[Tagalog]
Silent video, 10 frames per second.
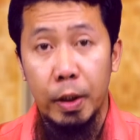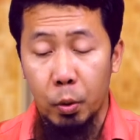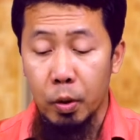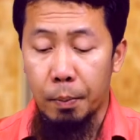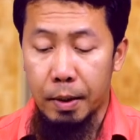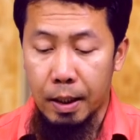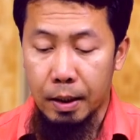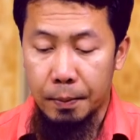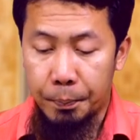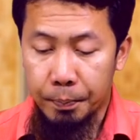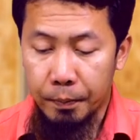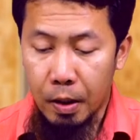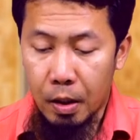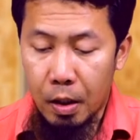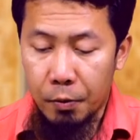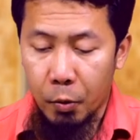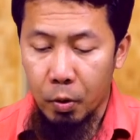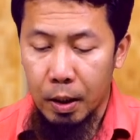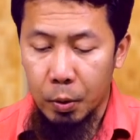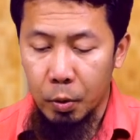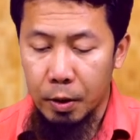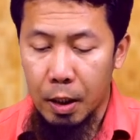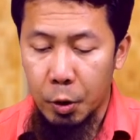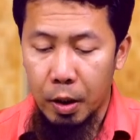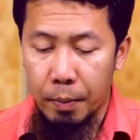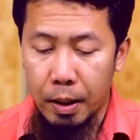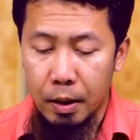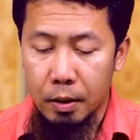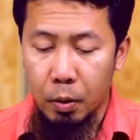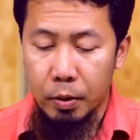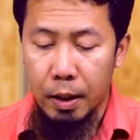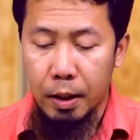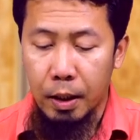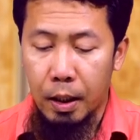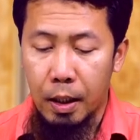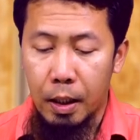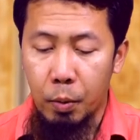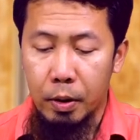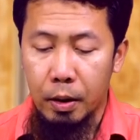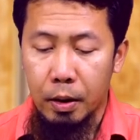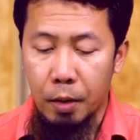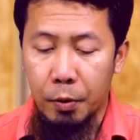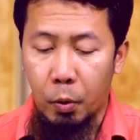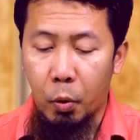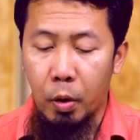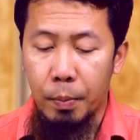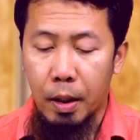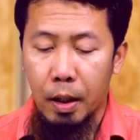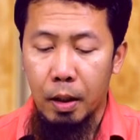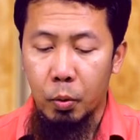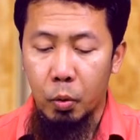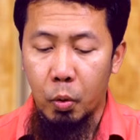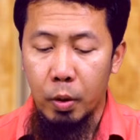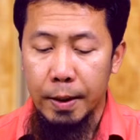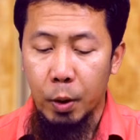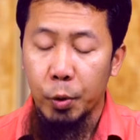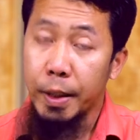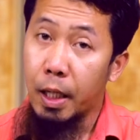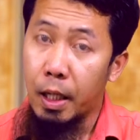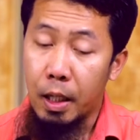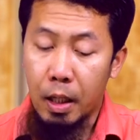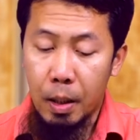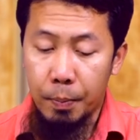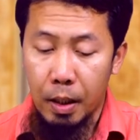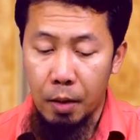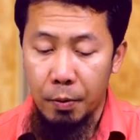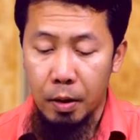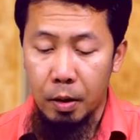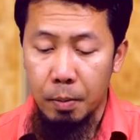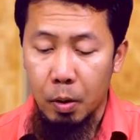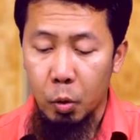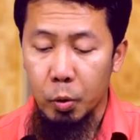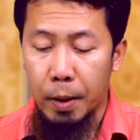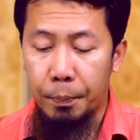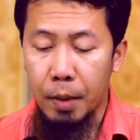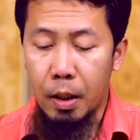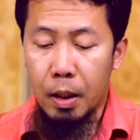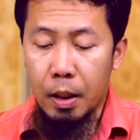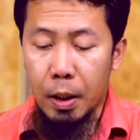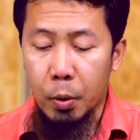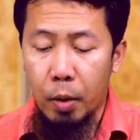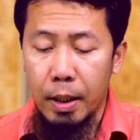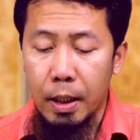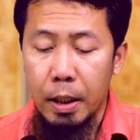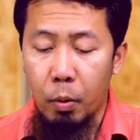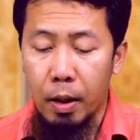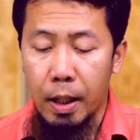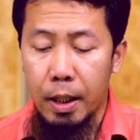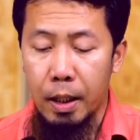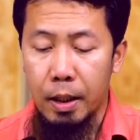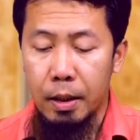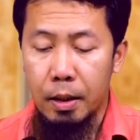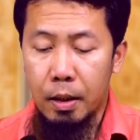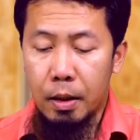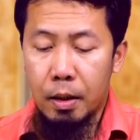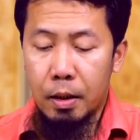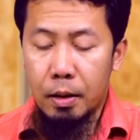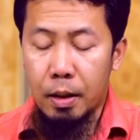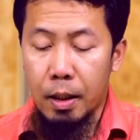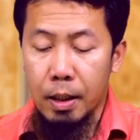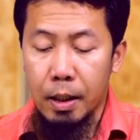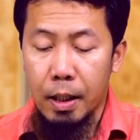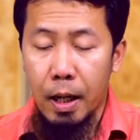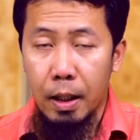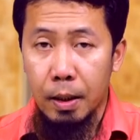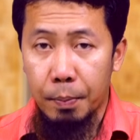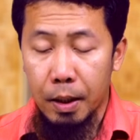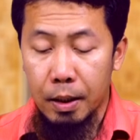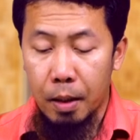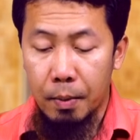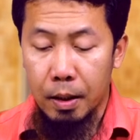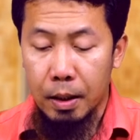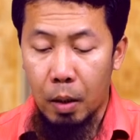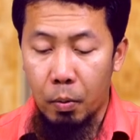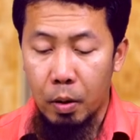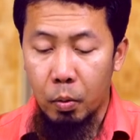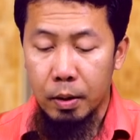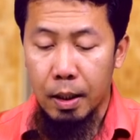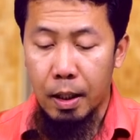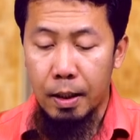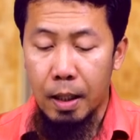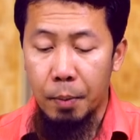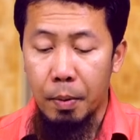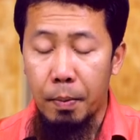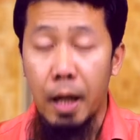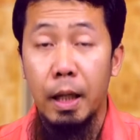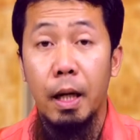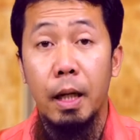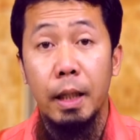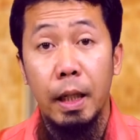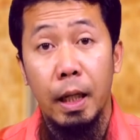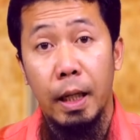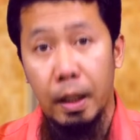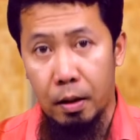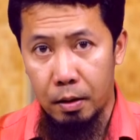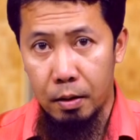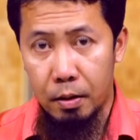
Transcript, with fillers: nito sa batas? فرقة تجري بين الزوجين على عوض تدفعه المرأة لزوجها بألفاظ maksusa. Ito ay ang hiwalayan na nangyayari sa pagitan ng mag-asawa kung saan ang babae ang hihiling.